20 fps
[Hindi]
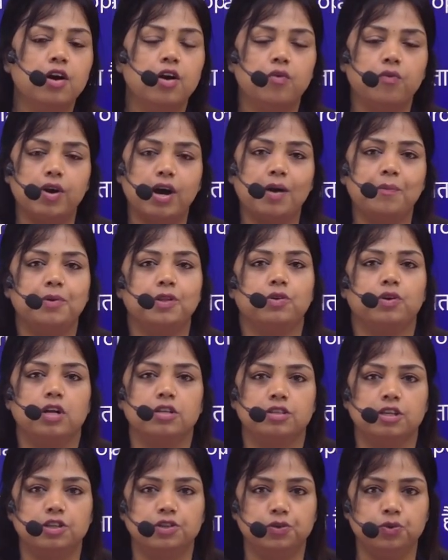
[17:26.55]
वहाँ पे थोड़ा
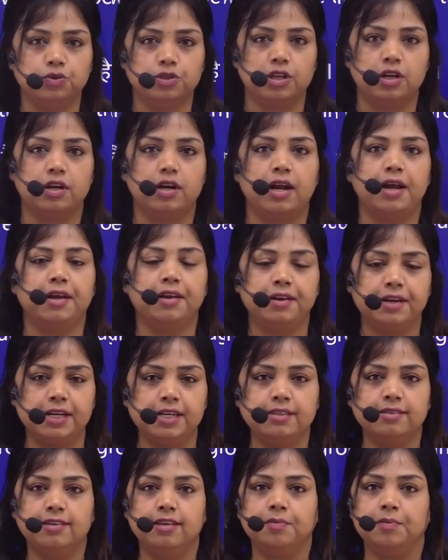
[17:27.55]
सा इशू चल रहा है
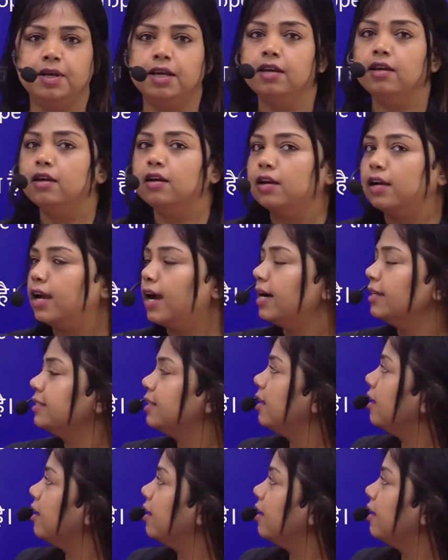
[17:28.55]
रेड सी में क्या चल